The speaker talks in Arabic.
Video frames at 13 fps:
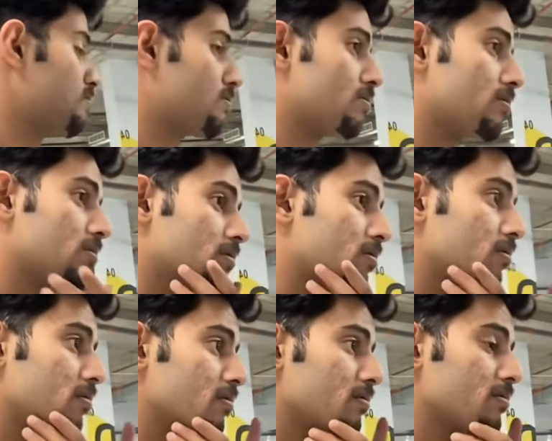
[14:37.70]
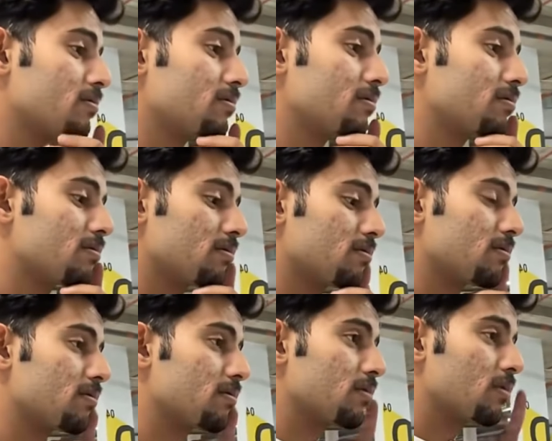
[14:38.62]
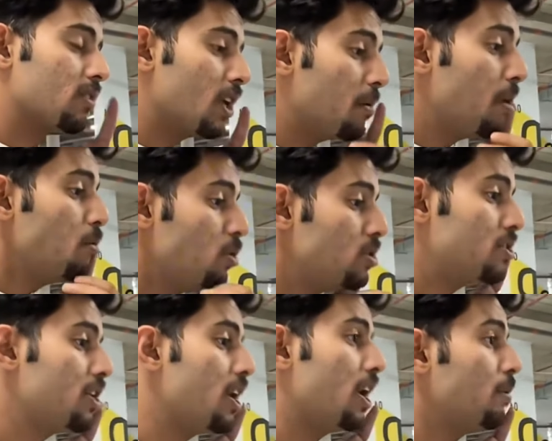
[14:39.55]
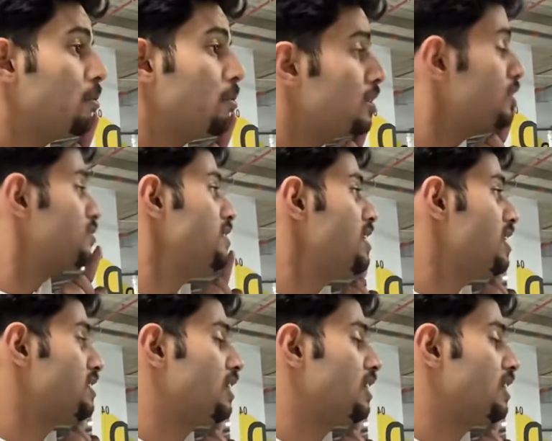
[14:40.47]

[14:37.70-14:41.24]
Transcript: شوف وزني شوف وزني طيب انا مو حق الناس